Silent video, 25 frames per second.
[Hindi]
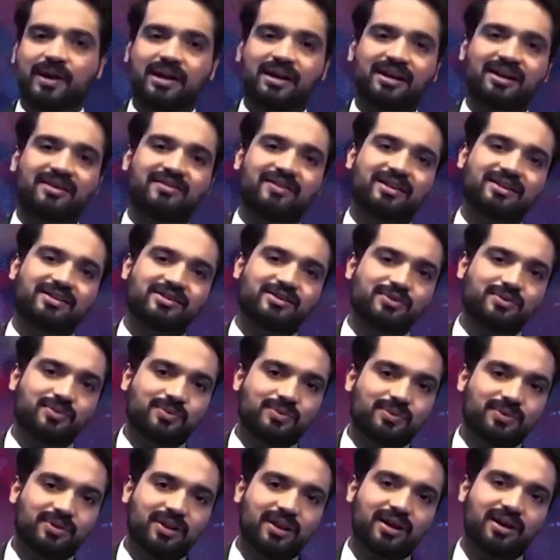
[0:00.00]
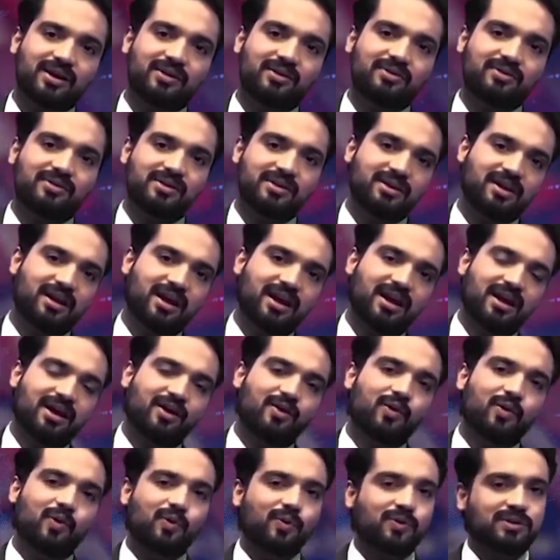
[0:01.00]
बैठी हुई है जी हूर देख लो जी
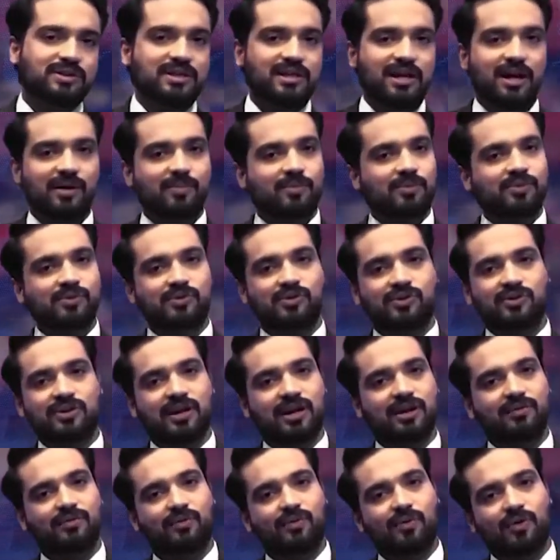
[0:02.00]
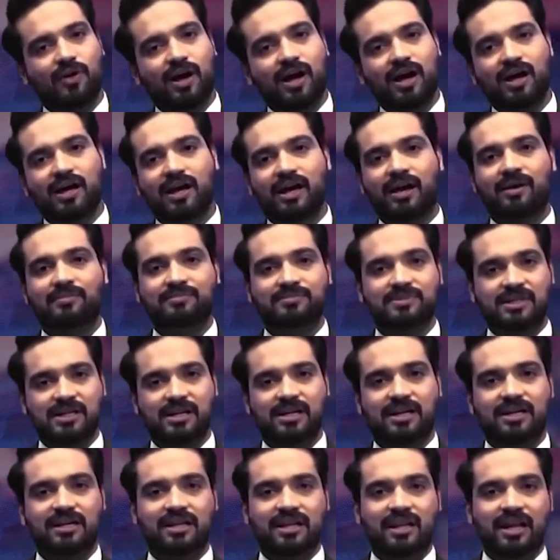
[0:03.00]
हूर साबुन जो था वो आगे हमसे
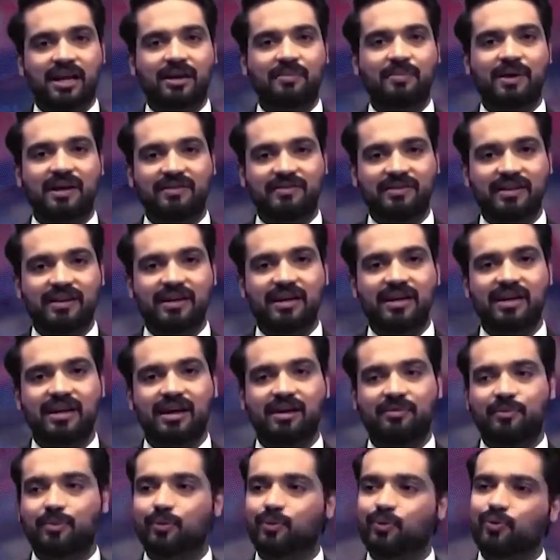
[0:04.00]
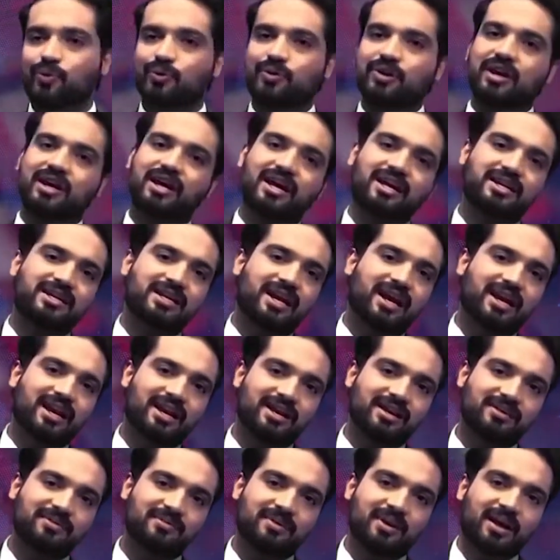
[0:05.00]
ख़रीदने के पैसे नहीं है यहाँ पर हूर दिखाई जा
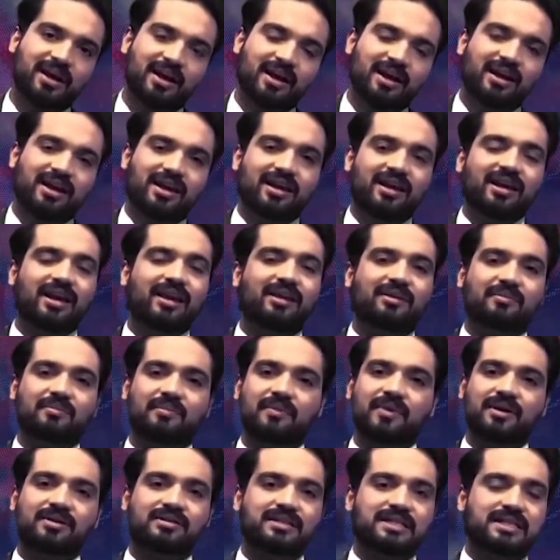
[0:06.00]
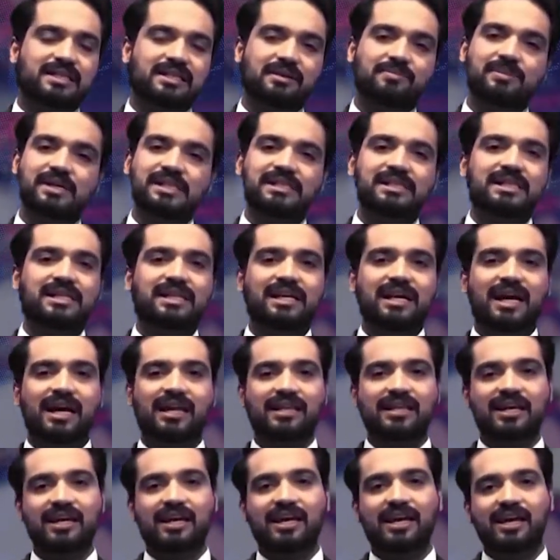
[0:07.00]
रहे हैं जी ये समझ नहीं
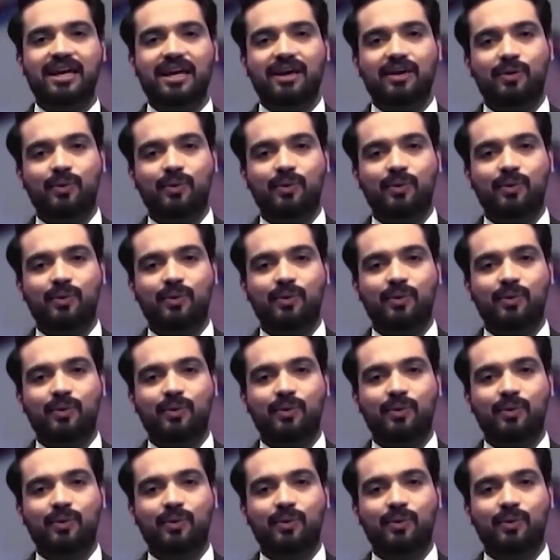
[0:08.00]
आती कि ये